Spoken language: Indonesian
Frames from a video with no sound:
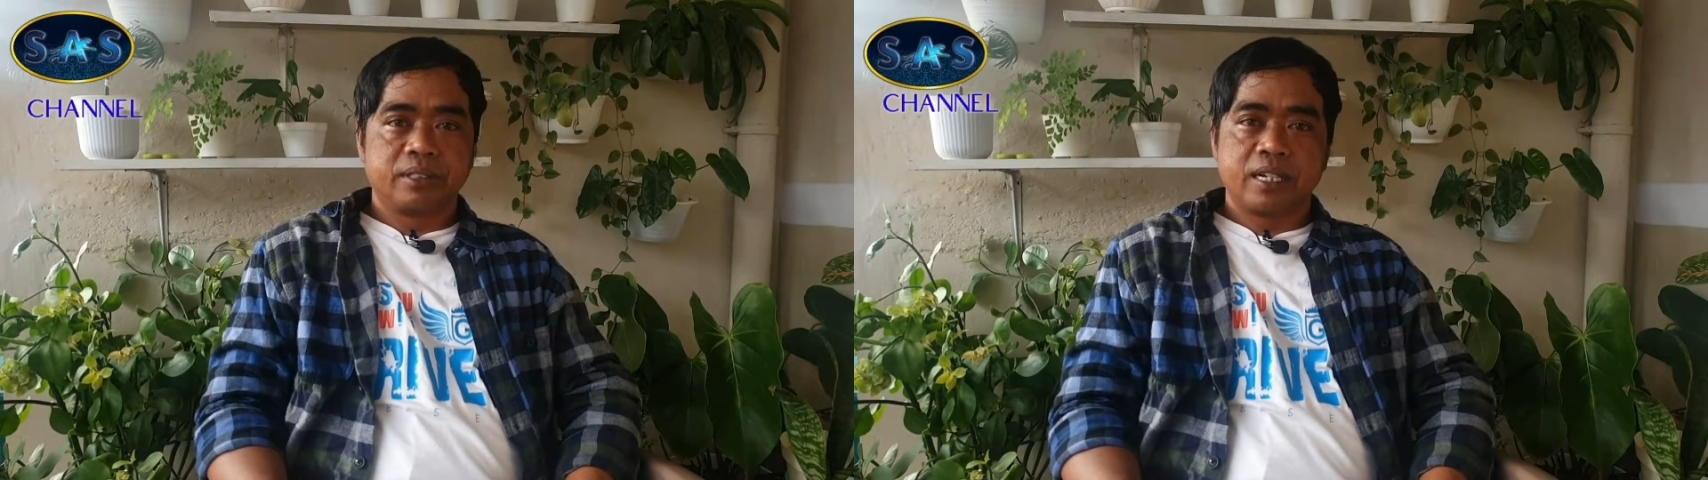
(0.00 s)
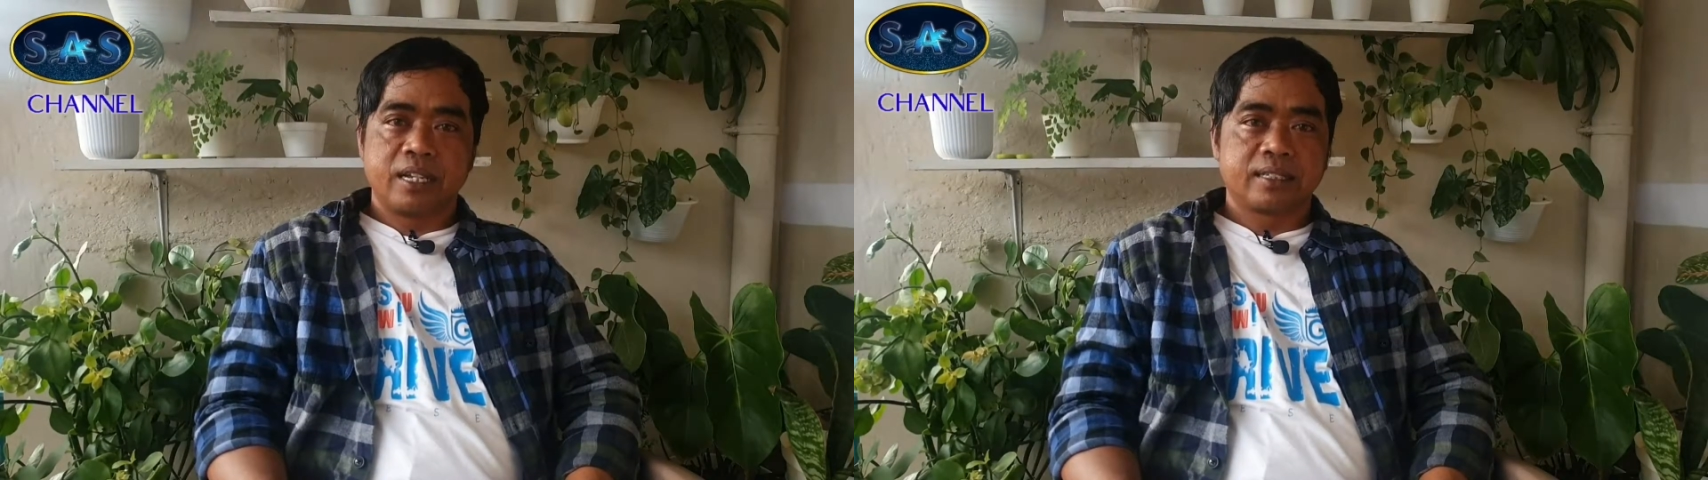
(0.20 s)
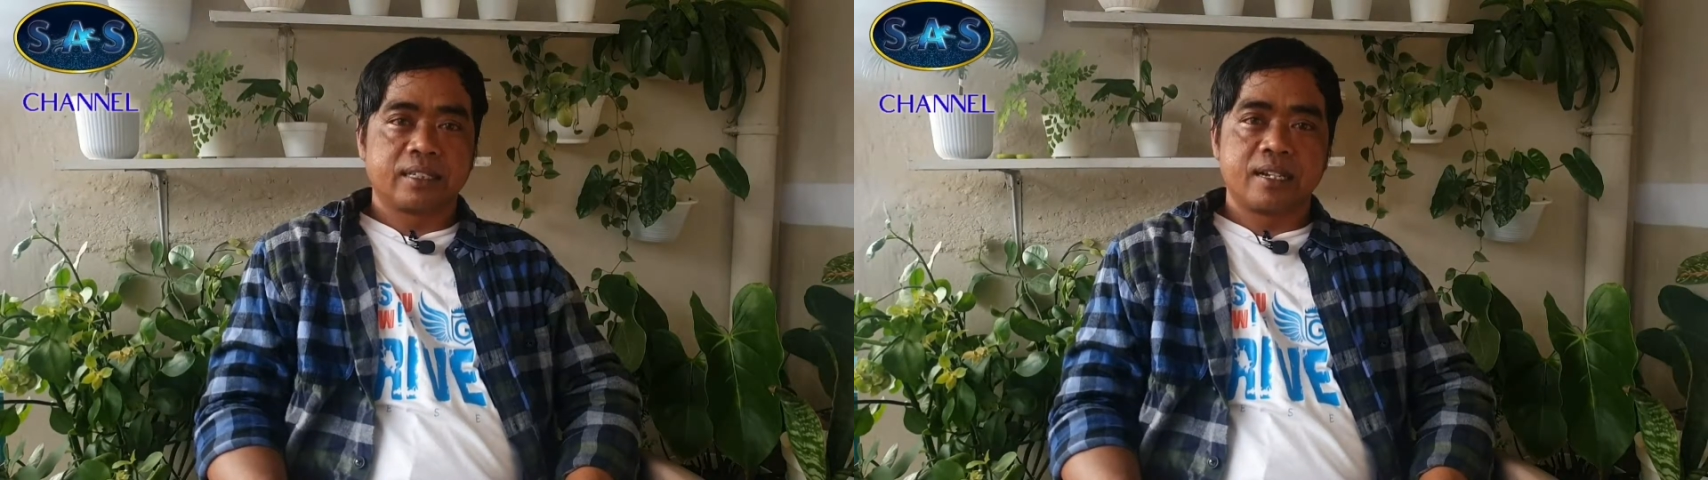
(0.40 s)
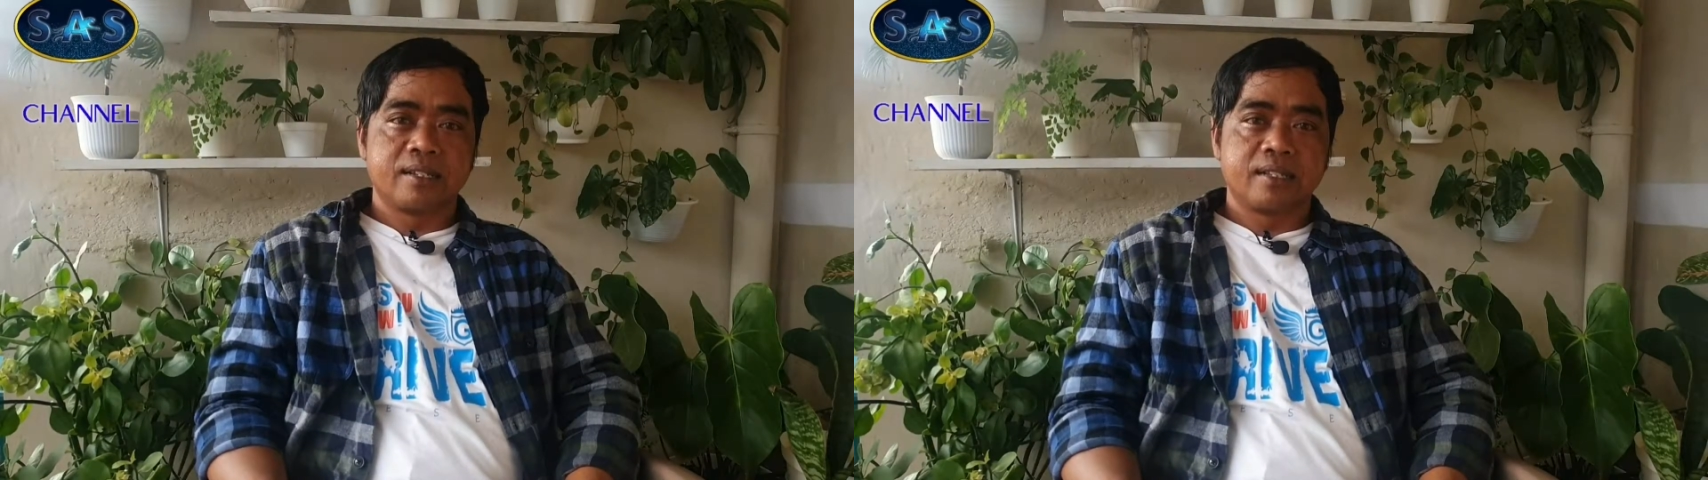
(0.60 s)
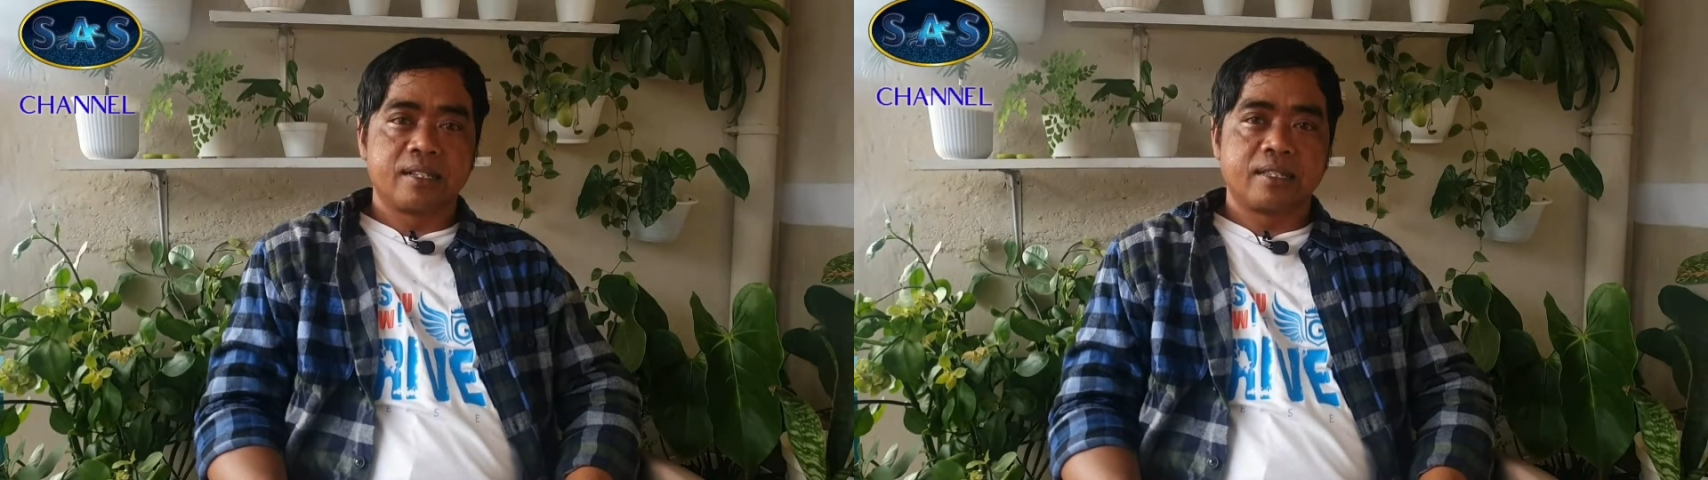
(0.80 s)

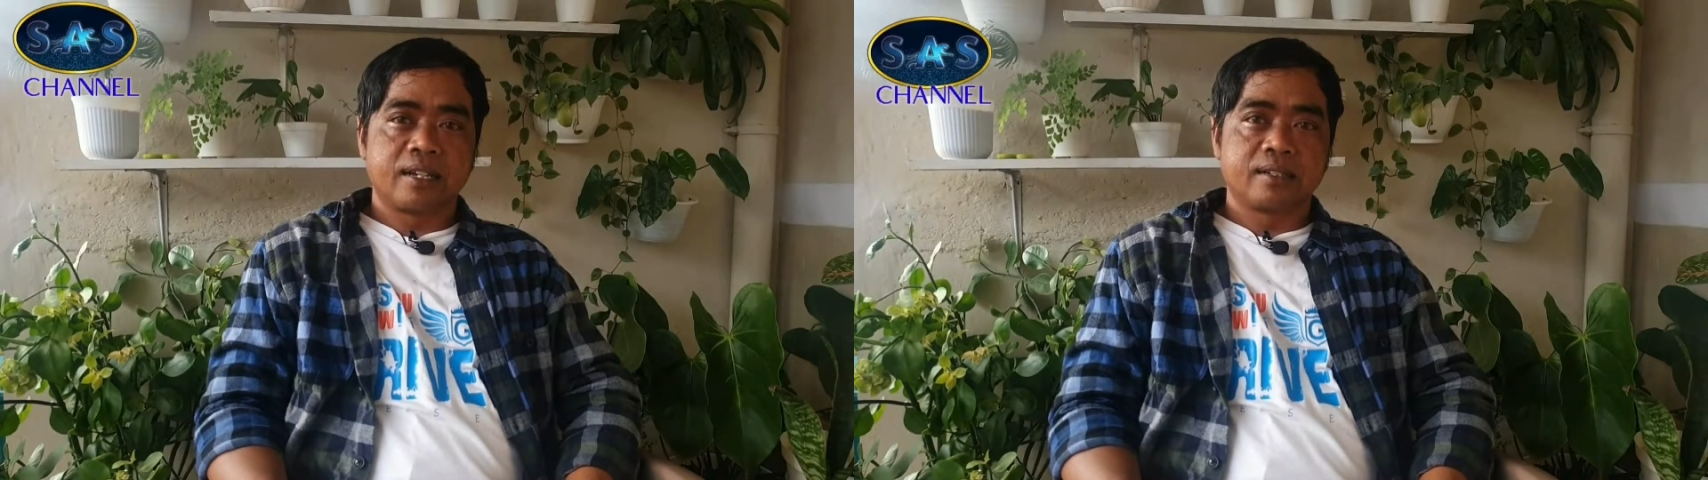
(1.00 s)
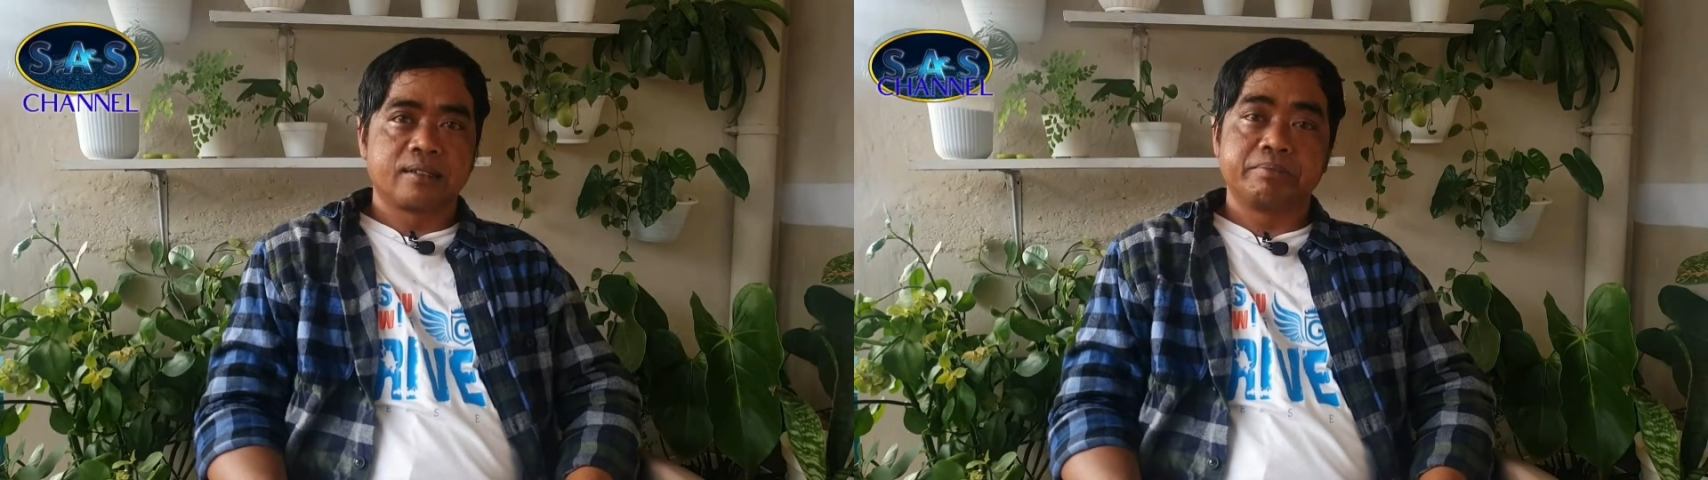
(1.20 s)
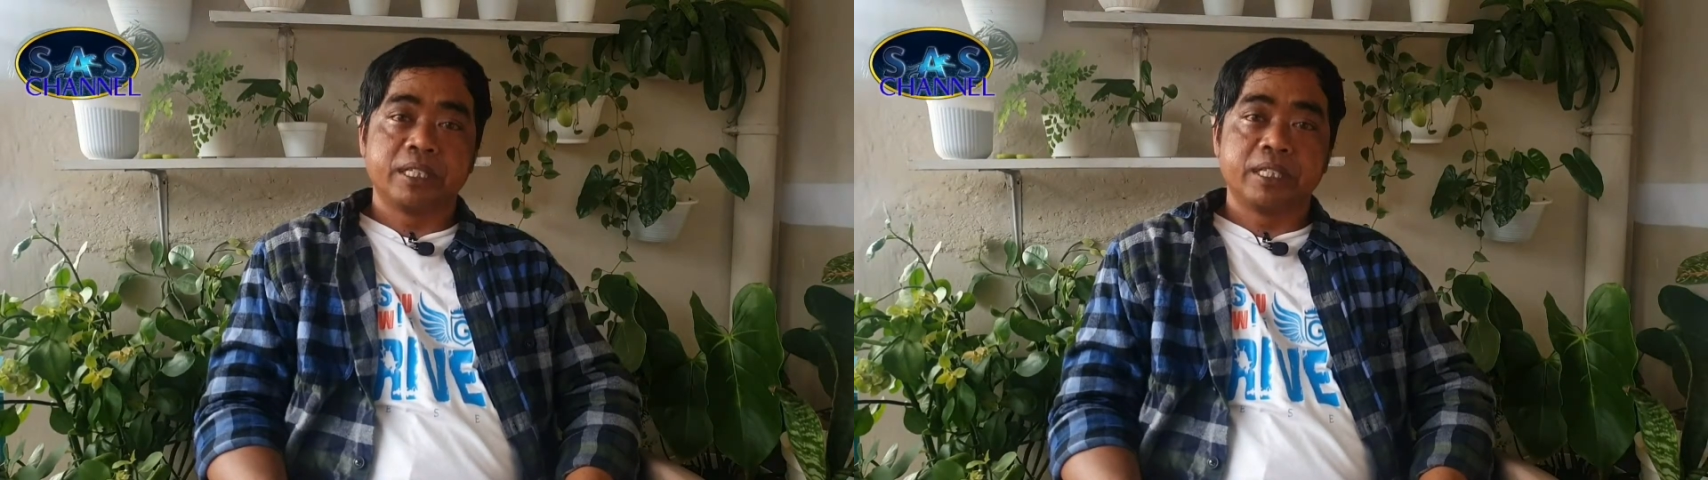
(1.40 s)
jelaskan tentang